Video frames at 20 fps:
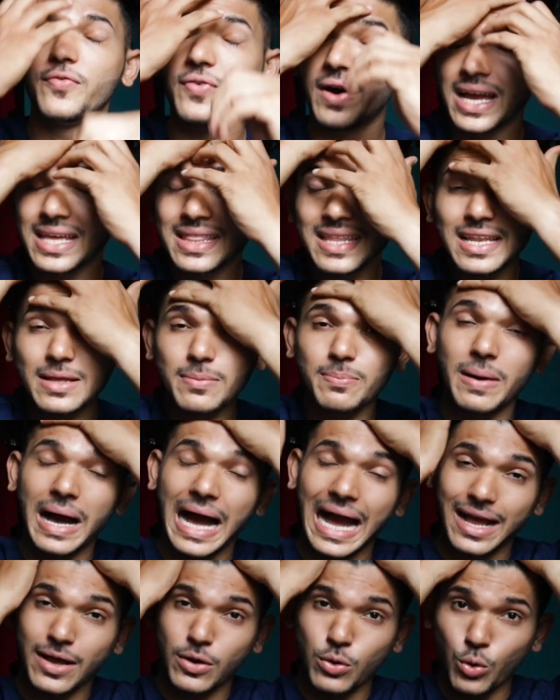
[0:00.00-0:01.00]
फाइनली
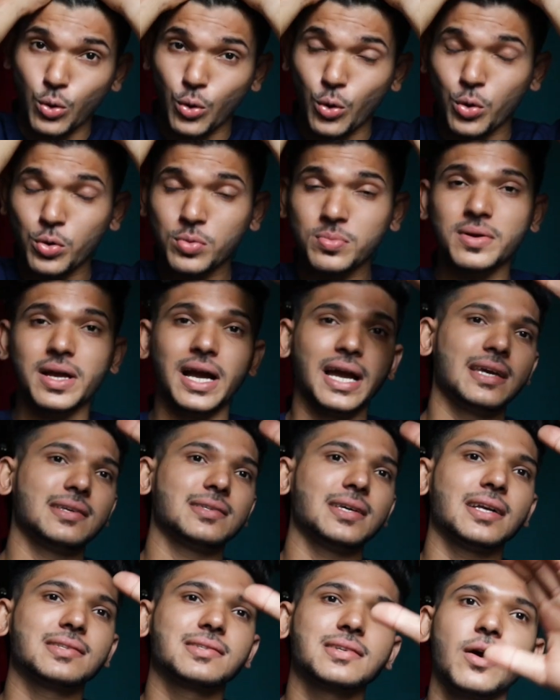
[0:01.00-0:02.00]
बैक होम
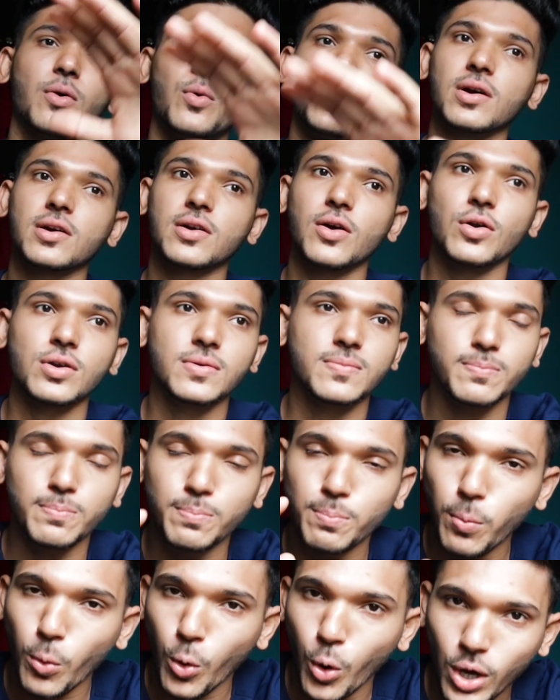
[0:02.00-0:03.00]
गाइज आज का वर्कआउट
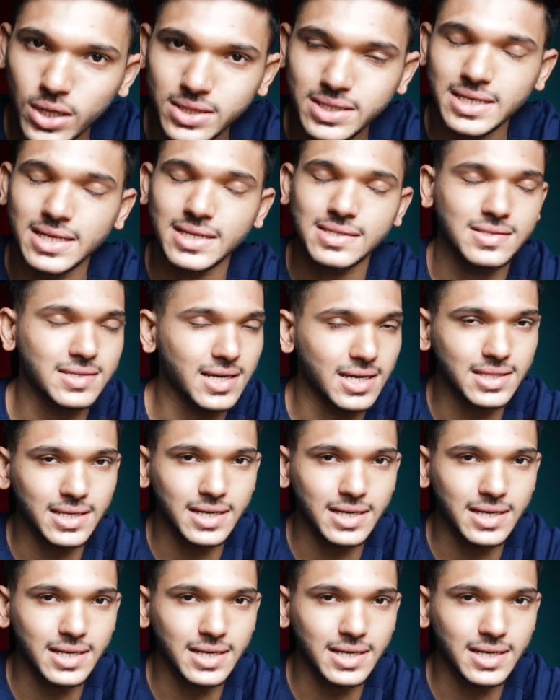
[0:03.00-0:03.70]
बहुत ही अच्छा